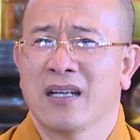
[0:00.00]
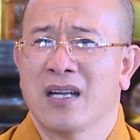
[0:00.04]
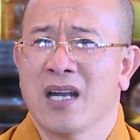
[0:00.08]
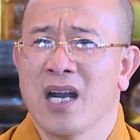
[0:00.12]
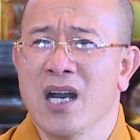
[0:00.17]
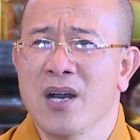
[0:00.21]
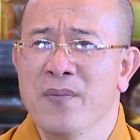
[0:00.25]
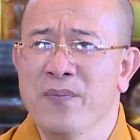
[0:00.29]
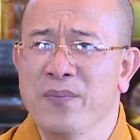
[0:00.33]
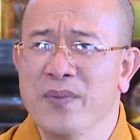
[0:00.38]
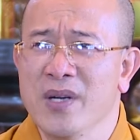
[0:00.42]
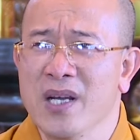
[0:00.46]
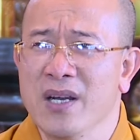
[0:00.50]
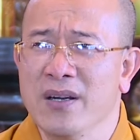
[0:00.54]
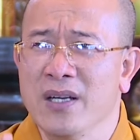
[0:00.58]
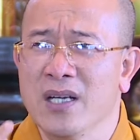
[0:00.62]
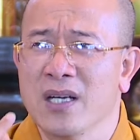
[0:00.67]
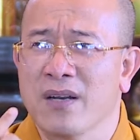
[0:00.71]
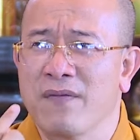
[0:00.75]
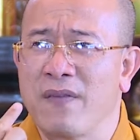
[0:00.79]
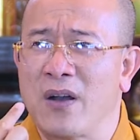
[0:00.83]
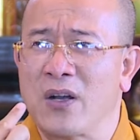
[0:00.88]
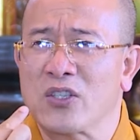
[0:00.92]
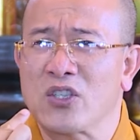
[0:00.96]
cơm đưa
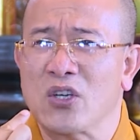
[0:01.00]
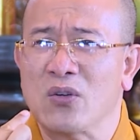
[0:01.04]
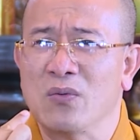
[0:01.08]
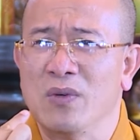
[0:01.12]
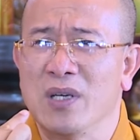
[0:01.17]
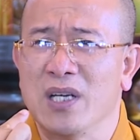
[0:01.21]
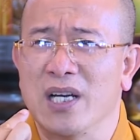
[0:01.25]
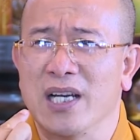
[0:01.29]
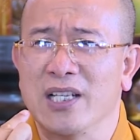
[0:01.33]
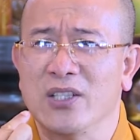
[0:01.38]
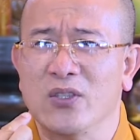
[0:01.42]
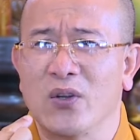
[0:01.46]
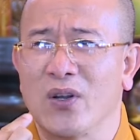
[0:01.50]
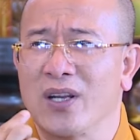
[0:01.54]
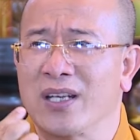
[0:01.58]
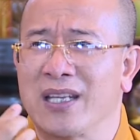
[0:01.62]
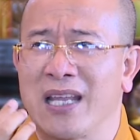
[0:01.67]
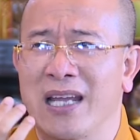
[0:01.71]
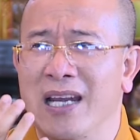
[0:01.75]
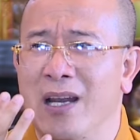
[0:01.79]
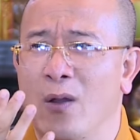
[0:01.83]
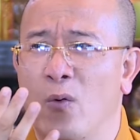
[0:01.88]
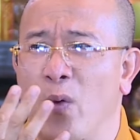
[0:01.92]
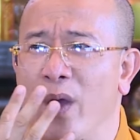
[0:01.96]
được vào trong lưỡi rồi
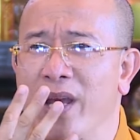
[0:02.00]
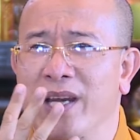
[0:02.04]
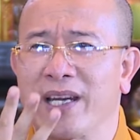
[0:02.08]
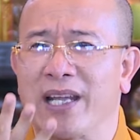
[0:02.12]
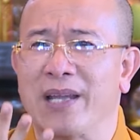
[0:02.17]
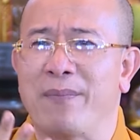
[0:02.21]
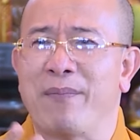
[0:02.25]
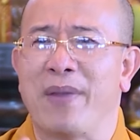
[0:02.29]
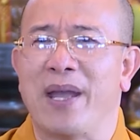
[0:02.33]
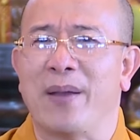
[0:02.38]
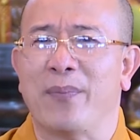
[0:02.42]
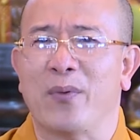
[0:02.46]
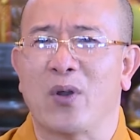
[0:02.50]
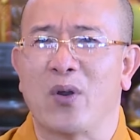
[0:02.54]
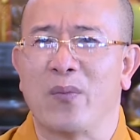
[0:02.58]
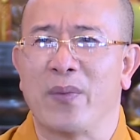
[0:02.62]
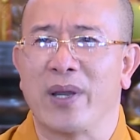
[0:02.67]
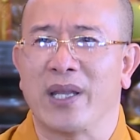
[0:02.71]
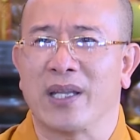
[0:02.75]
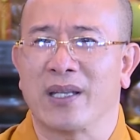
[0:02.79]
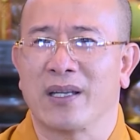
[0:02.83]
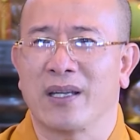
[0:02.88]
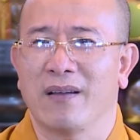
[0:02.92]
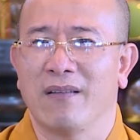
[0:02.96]
thế là quên cái mép của
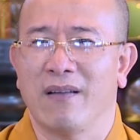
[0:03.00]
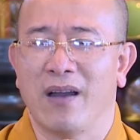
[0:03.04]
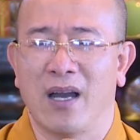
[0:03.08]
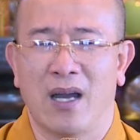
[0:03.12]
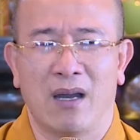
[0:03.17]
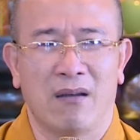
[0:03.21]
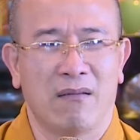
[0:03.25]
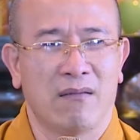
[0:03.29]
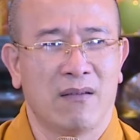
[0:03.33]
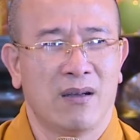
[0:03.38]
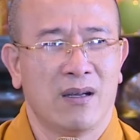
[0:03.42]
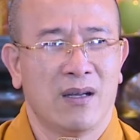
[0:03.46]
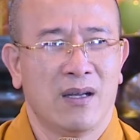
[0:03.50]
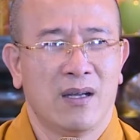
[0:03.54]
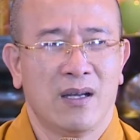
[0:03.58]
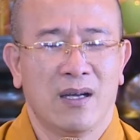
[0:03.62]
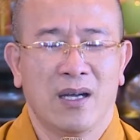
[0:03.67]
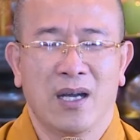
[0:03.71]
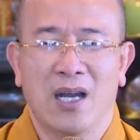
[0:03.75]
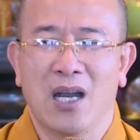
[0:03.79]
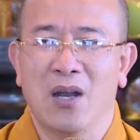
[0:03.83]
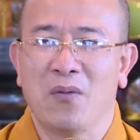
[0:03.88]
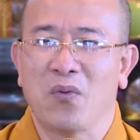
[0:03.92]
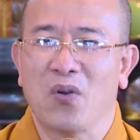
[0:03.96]
mình à,
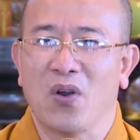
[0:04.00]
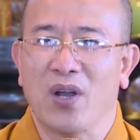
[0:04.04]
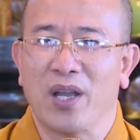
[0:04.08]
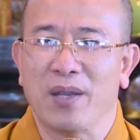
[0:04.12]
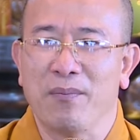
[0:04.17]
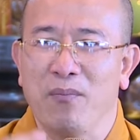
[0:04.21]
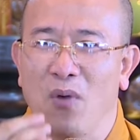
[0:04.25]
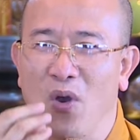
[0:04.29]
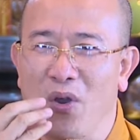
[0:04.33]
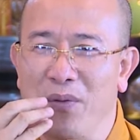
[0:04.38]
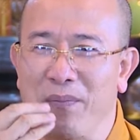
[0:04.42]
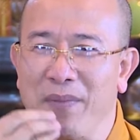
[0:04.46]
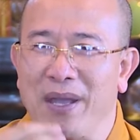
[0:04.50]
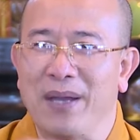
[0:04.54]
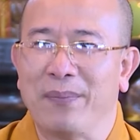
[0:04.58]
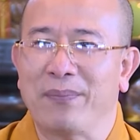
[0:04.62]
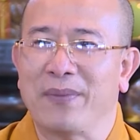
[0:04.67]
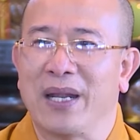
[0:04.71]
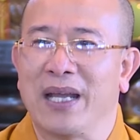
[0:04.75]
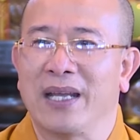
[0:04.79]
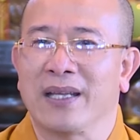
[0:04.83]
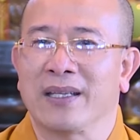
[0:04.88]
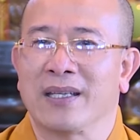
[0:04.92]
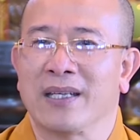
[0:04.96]
không có cái môi mép
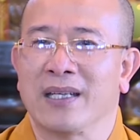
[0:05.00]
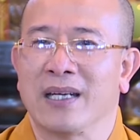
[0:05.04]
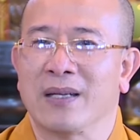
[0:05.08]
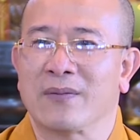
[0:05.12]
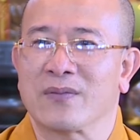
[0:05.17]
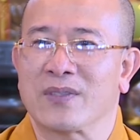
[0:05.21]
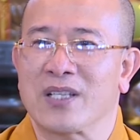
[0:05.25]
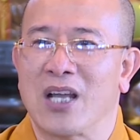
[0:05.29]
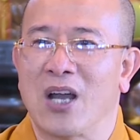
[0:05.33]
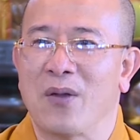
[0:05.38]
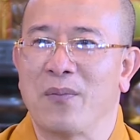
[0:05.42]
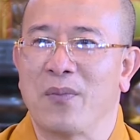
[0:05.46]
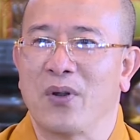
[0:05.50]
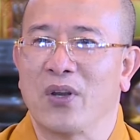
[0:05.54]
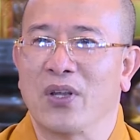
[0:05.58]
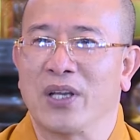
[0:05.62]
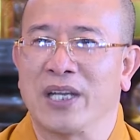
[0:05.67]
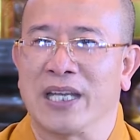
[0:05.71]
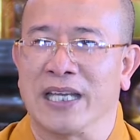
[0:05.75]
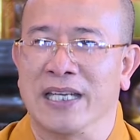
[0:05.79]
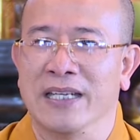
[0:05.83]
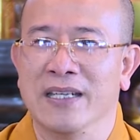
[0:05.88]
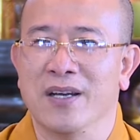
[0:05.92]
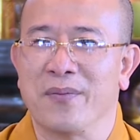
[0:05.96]
này thì làm sao mà nó
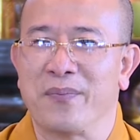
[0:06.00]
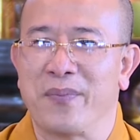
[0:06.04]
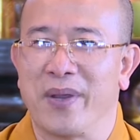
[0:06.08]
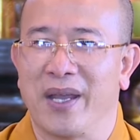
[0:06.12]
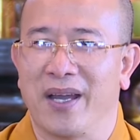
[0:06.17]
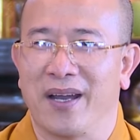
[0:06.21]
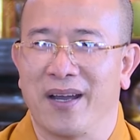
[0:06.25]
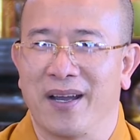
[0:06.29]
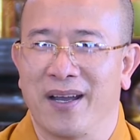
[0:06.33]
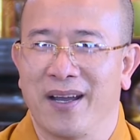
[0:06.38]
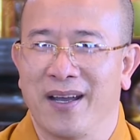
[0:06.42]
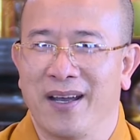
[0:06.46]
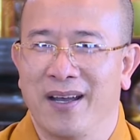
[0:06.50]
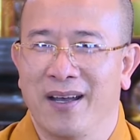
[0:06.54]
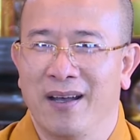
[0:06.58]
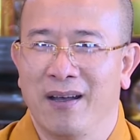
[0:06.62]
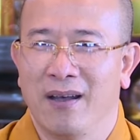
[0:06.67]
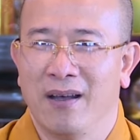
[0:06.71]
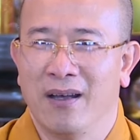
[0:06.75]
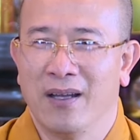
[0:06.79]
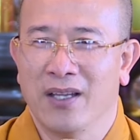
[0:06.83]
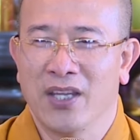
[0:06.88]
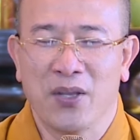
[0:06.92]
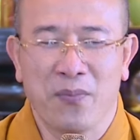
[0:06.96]
kín được miệng
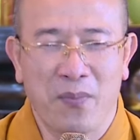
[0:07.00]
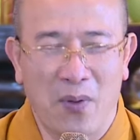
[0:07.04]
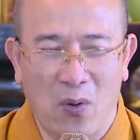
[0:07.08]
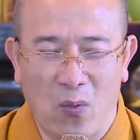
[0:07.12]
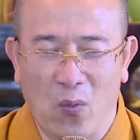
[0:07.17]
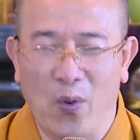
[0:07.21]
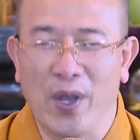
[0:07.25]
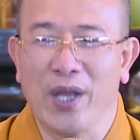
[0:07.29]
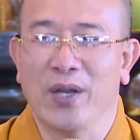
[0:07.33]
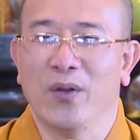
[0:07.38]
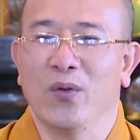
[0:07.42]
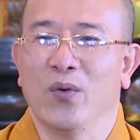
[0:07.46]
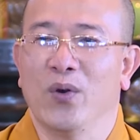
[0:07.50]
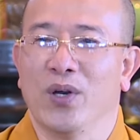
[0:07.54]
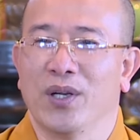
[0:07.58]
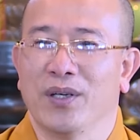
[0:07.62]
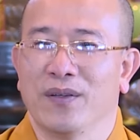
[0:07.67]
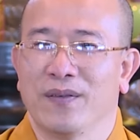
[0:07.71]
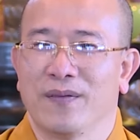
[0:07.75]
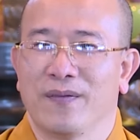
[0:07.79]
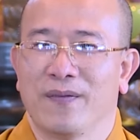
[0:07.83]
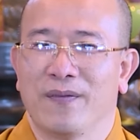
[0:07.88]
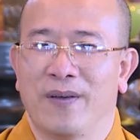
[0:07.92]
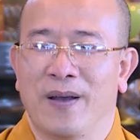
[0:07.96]
nhưng mà quên luôn
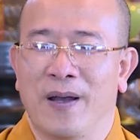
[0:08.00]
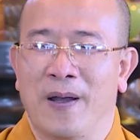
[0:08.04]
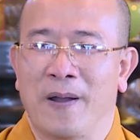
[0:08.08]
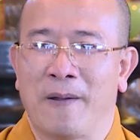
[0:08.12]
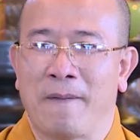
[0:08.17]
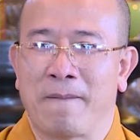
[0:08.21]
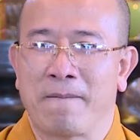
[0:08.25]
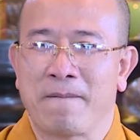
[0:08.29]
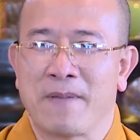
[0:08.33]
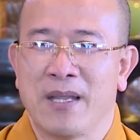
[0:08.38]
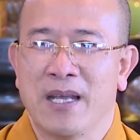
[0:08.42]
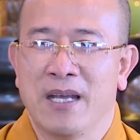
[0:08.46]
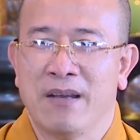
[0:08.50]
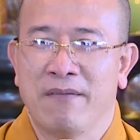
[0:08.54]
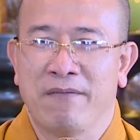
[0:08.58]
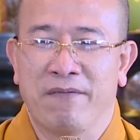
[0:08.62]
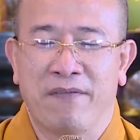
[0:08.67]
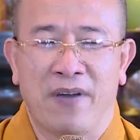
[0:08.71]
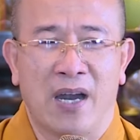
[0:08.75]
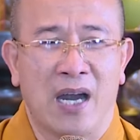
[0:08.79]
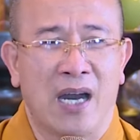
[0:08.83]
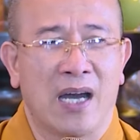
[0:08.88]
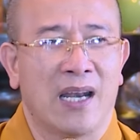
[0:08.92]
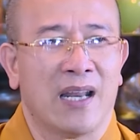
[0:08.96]
à,
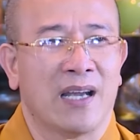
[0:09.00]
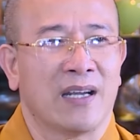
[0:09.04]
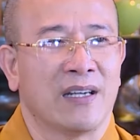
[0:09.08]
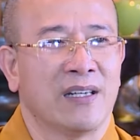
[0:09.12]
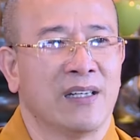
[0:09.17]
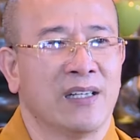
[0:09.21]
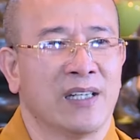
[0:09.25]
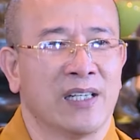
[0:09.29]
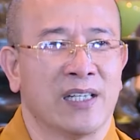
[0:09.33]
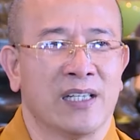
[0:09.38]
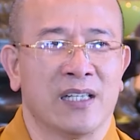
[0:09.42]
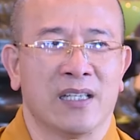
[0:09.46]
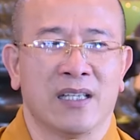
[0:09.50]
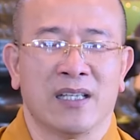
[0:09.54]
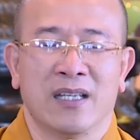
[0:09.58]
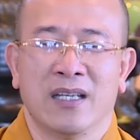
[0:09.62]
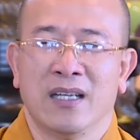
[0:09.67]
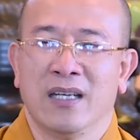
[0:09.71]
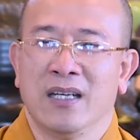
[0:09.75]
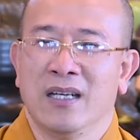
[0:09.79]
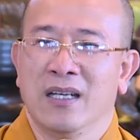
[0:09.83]
và là người